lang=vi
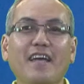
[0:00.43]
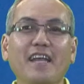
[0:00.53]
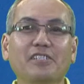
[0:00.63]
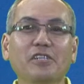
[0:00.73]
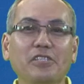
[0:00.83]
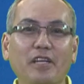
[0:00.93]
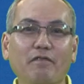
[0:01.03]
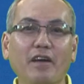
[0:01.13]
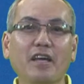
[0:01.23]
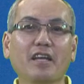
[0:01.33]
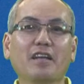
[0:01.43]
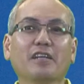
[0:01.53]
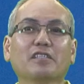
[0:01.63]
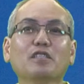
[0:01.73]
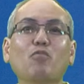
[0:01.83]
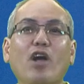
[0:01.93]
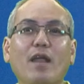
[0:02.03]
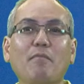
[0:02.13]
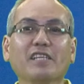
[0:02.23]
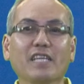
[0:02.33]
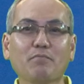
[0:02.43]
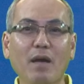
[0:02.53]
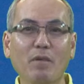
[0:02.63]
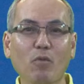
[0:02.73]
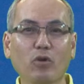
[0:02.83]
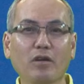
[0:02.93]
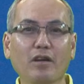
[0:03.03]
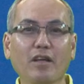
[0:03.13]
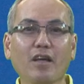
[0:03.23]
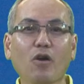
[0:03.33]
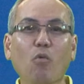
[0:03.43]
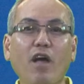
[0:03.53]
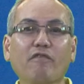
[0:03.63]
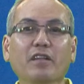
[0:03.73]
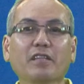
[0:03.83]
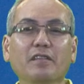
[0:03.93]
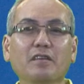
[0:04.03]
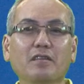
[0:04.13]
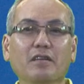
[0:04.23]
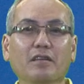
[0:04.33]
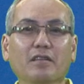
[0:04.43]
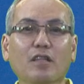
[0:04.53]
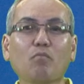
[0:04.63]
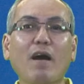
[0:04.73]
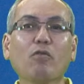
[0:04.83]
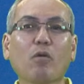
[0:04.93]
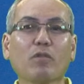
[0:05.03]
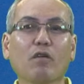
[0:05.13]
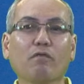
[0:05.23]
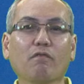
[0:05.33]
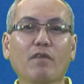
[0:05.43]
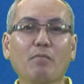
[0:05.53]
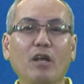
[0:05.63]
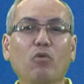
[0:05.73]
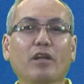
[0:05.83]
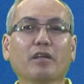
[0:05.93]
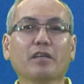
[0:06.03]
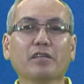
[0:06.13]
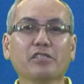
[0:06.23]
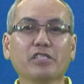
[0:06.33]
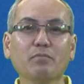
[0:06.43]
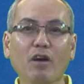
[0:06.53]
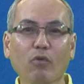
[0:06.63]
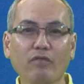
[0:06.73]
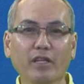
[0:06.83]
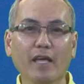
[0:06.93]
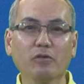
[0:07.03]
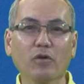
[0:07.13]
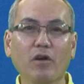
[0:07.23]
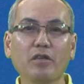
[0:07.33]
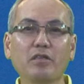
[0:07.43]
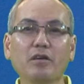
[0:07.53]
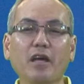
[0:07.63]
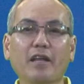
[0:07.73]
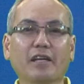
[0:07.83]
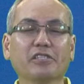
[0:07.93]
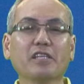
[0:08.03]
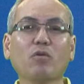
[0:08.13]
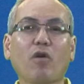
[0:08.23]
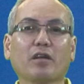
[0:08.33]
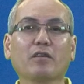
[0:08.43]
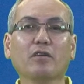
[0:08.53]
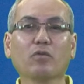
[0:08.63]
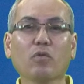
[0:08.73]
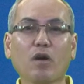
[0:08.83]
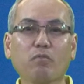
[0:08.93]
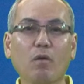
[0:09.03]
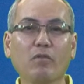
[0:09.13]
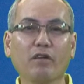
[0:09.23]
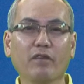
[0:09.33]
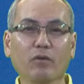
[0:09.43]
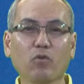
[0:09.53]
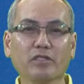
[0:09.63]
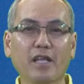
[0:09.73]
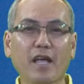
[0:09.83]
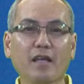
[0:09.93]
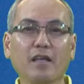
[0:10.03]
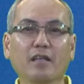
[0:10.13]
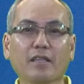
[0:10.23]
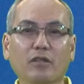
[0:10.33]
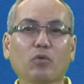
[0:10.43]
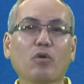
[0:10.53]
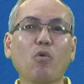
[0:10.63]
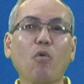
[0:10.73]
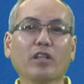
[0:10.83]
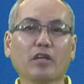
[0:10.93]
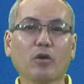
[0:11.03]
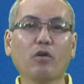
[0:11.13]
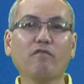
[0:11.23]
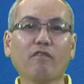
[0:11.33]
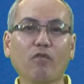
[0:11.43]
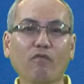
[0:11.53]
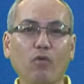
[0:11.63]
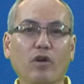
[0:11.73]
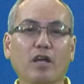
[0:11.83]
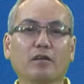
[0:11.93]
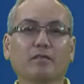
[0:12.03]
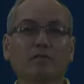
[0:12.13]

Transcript: Đây là chương trình phát hình lần thứ 1321. Ngoài phần tin tức, thông báo cộng đồng và bình luận, xin mời quý vị theo dõi những hình ảnh sinh hoạt của cộng đồng người Việt quốc gia tại thủ đô Hoa Tiền Đốn và vùng phụ cận.